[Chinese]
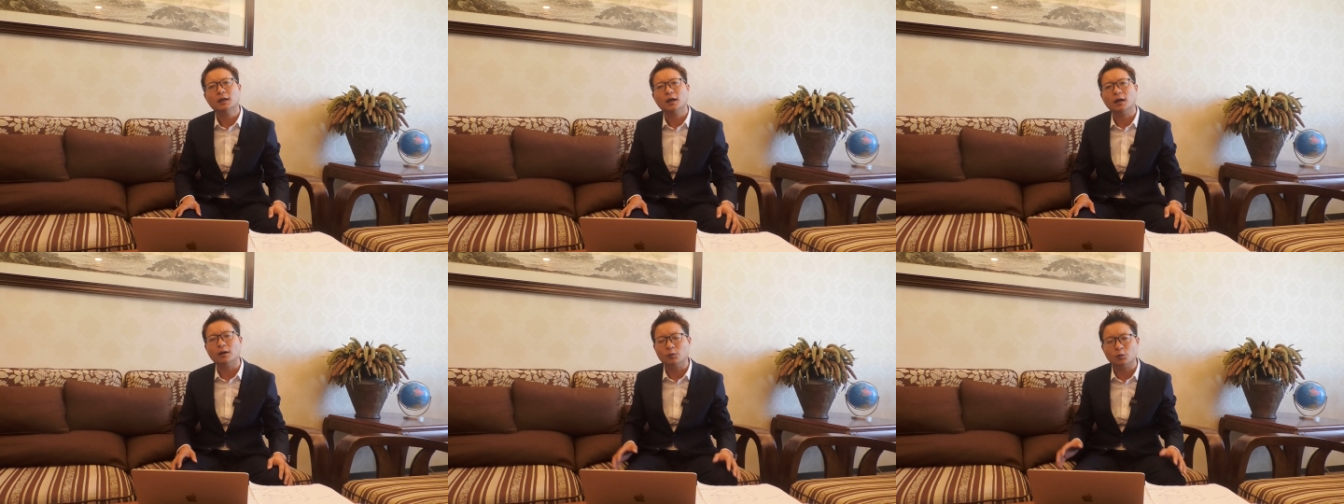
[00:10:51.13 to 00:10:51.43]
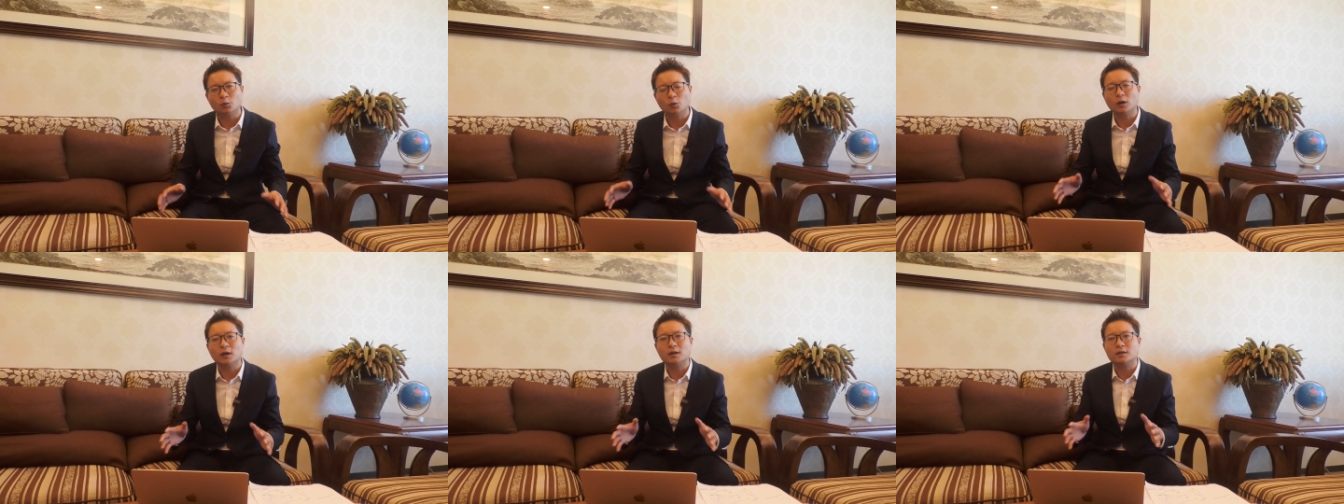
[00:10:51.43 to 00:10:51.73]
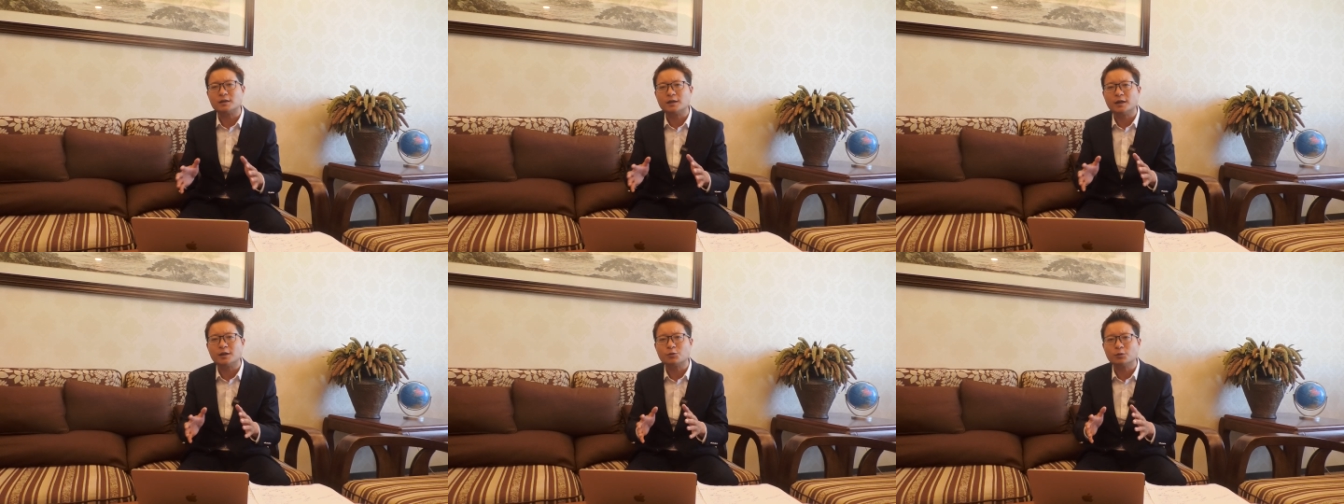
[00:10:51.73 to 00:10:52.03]
很多的
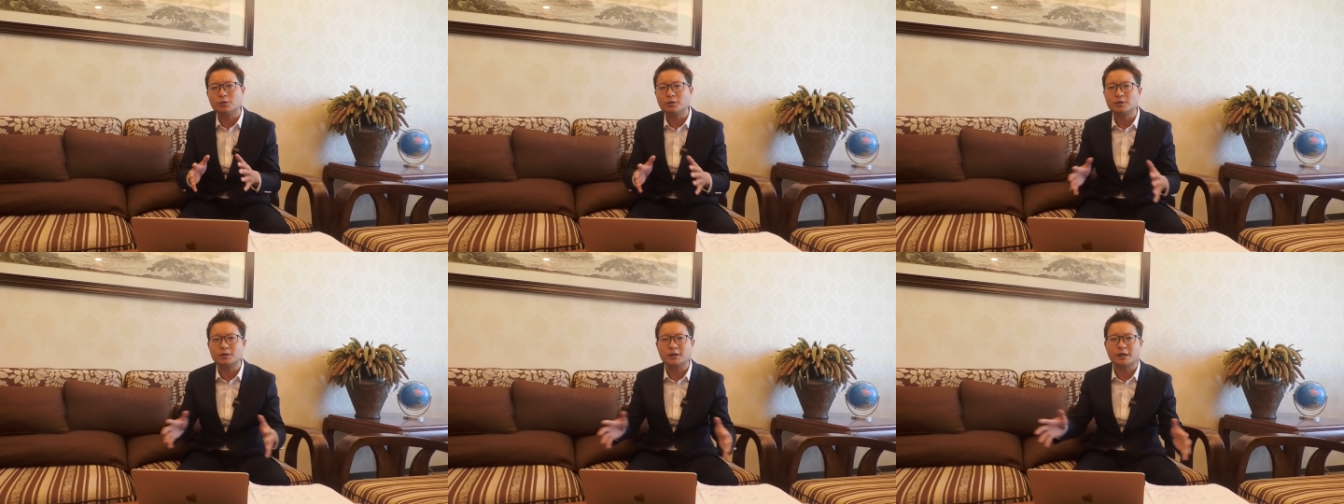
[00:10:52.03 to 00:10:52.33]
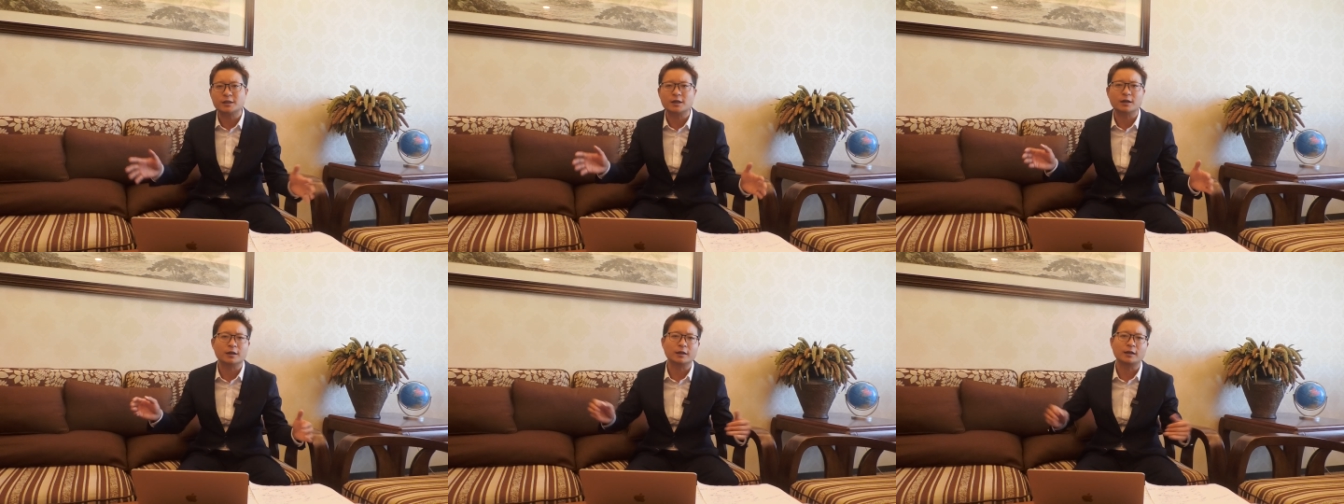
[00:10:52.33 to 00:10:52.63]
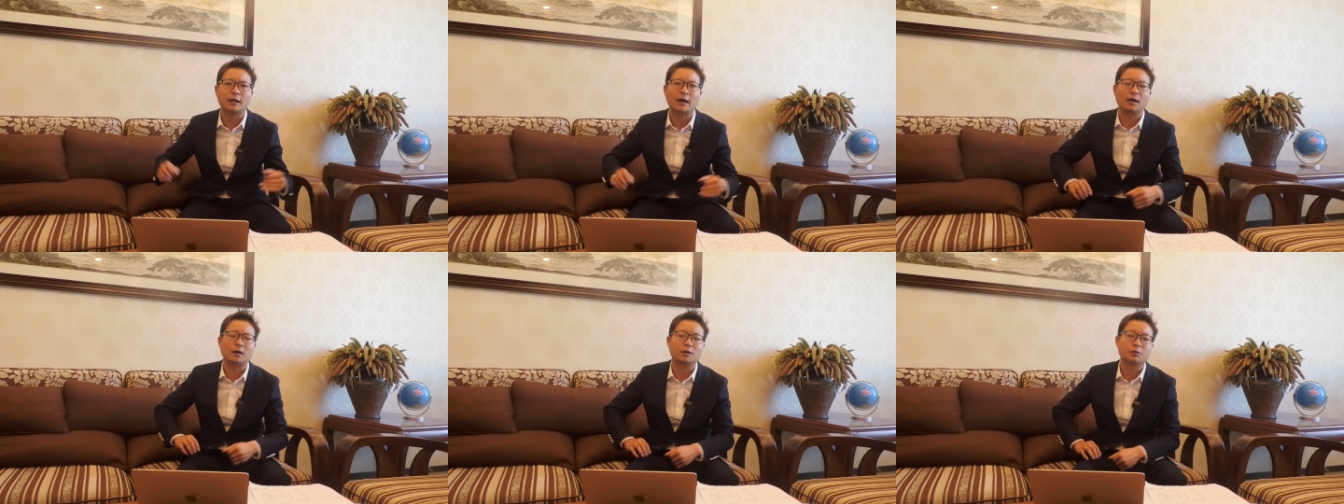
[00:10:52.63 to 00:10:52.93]
也就渐渐
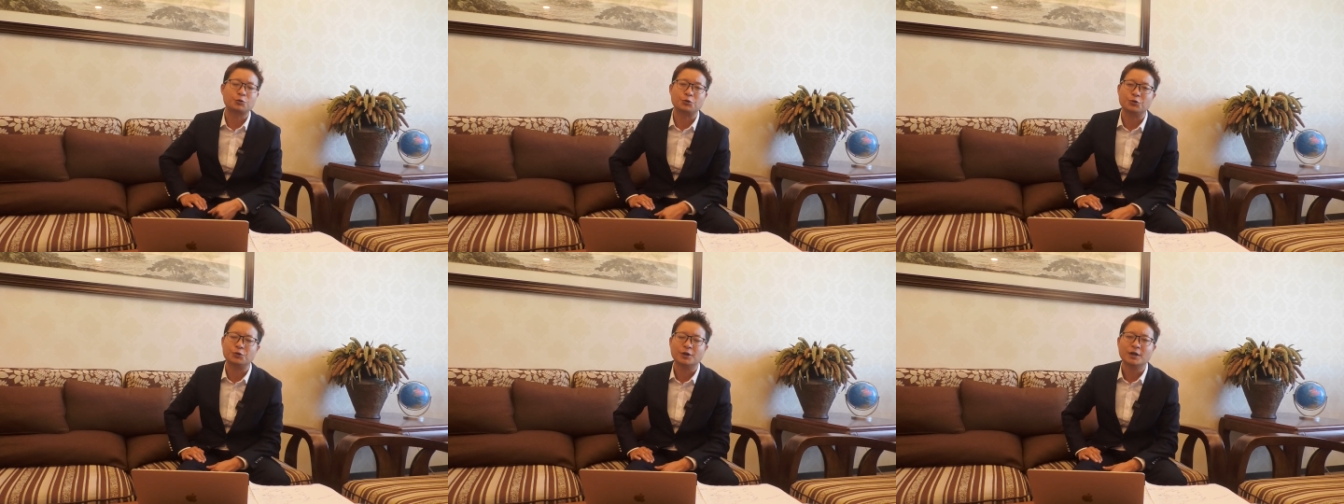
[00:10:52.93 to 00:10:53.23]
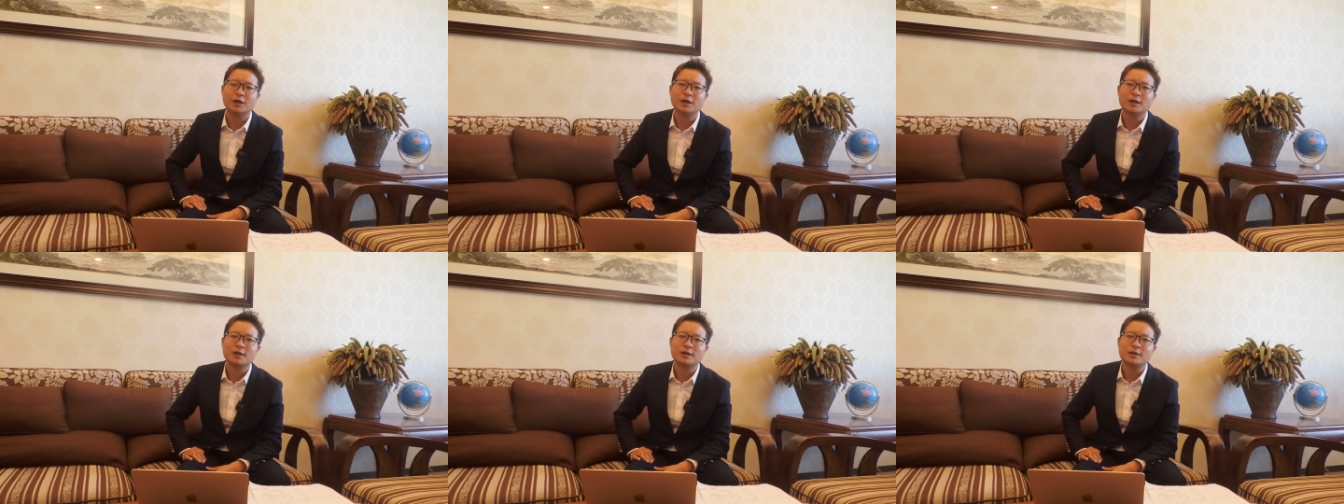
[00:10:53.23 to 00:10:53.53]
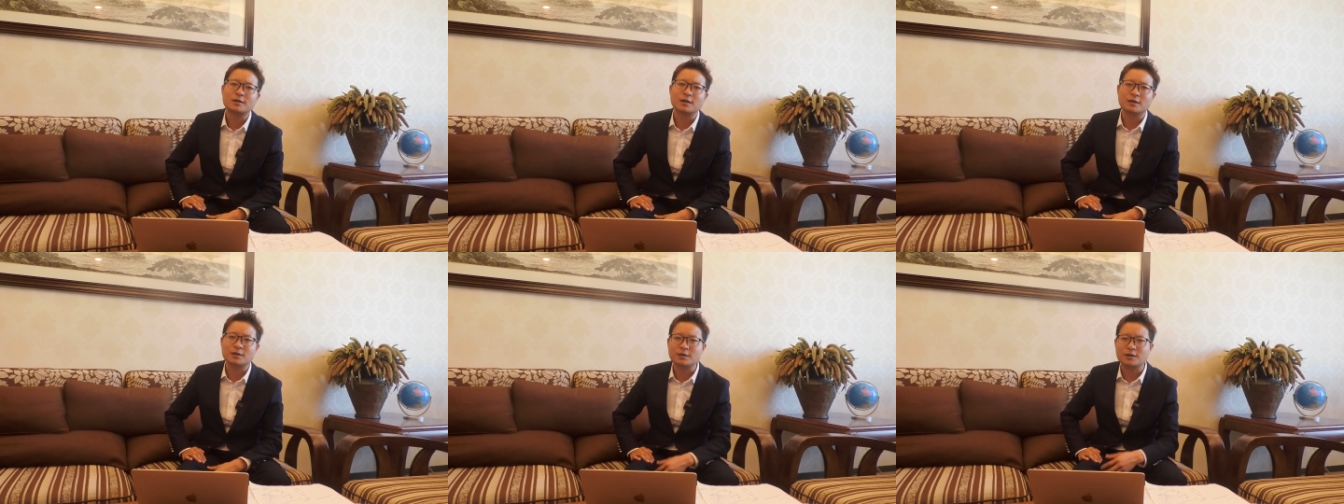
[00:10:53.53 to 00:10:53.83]
离他而去，
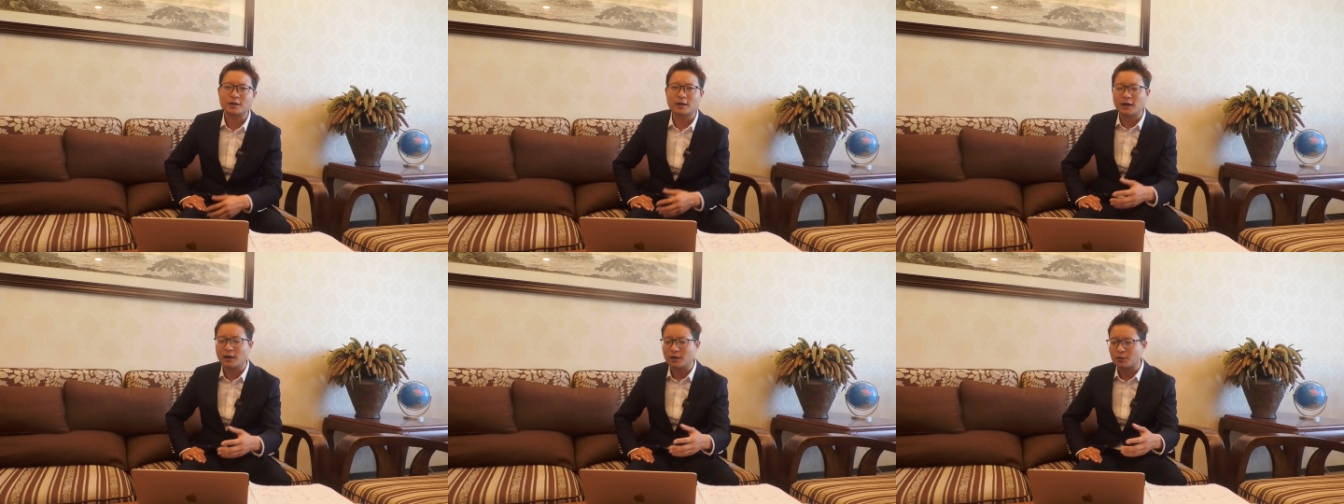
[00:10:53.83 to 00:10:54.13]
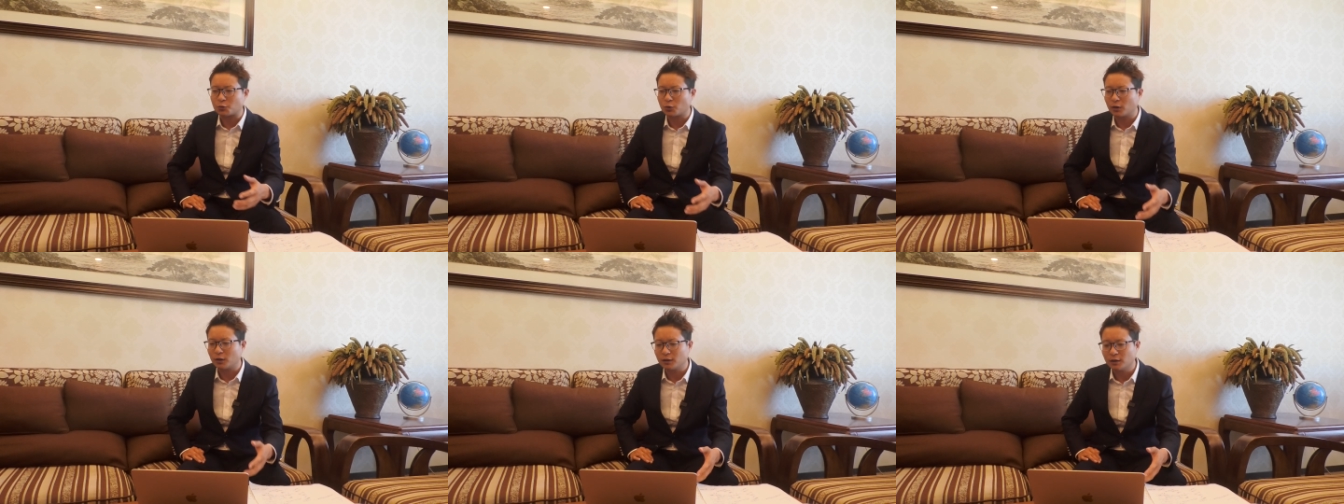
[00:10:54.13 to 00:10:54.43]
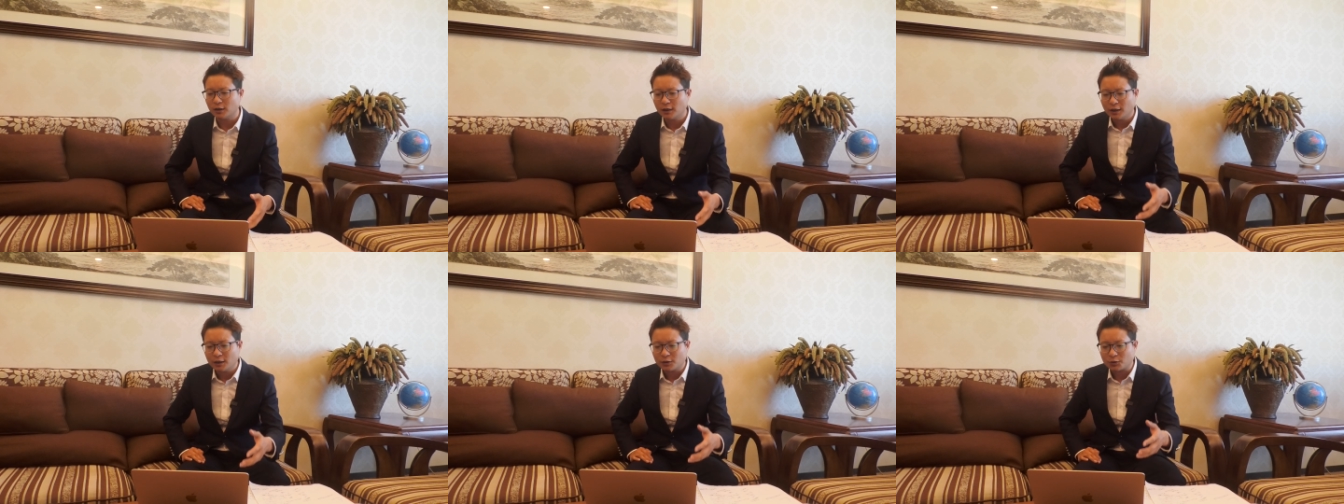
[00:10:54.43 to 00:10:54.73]
甚至现在说，
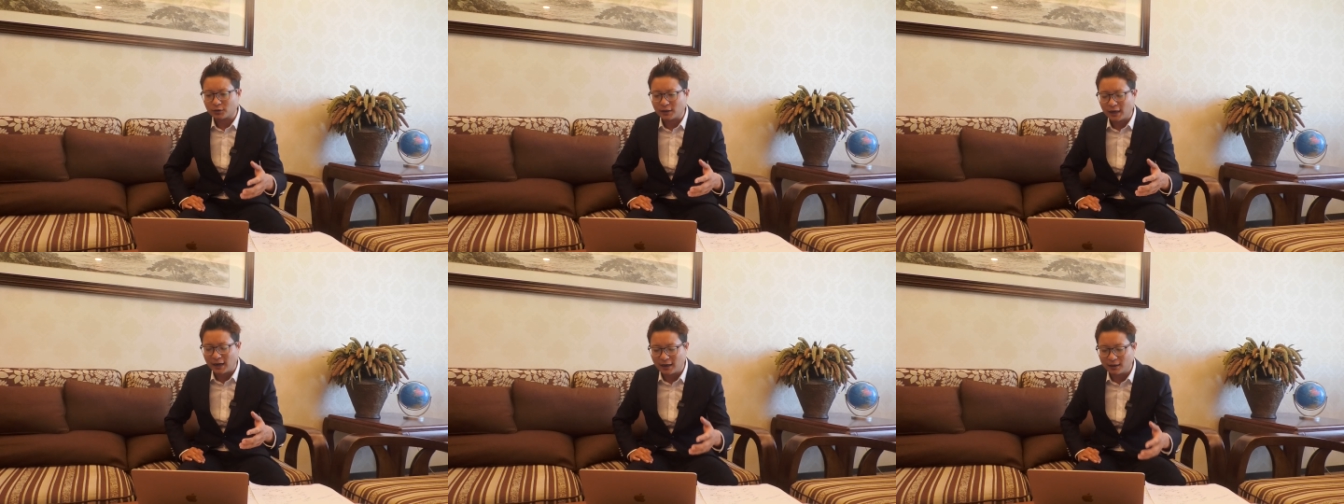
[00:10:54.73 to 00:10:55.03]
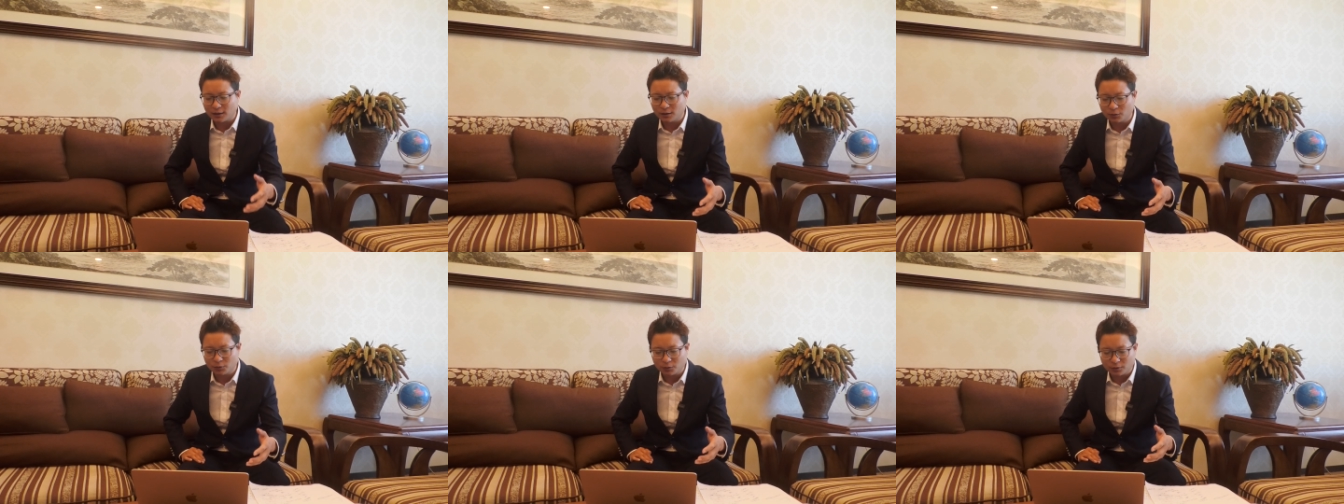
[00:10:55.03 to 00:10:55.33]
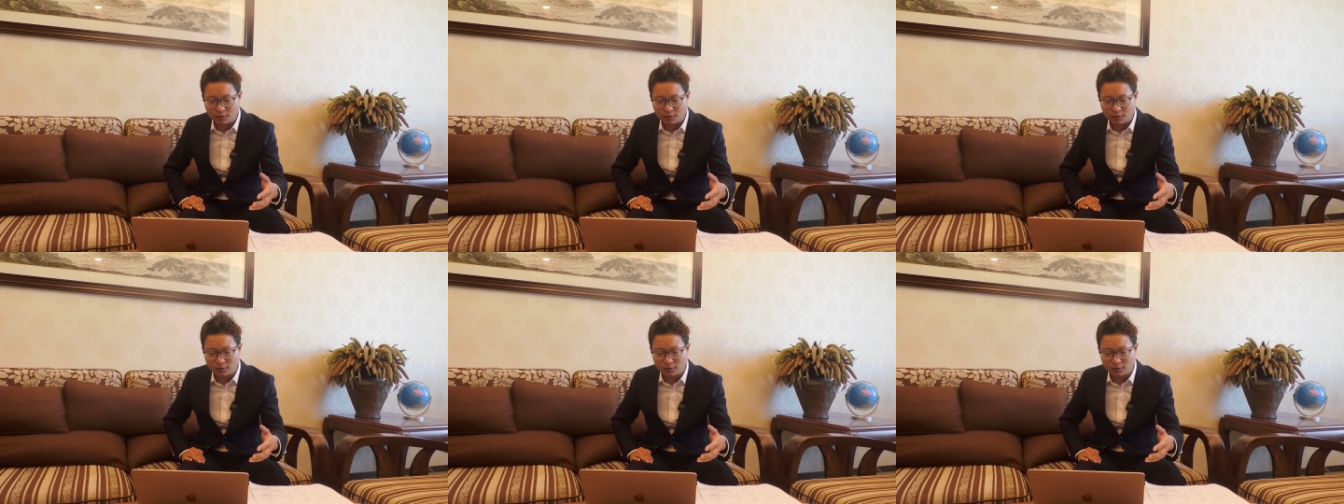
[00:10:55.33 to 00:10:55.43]
就他。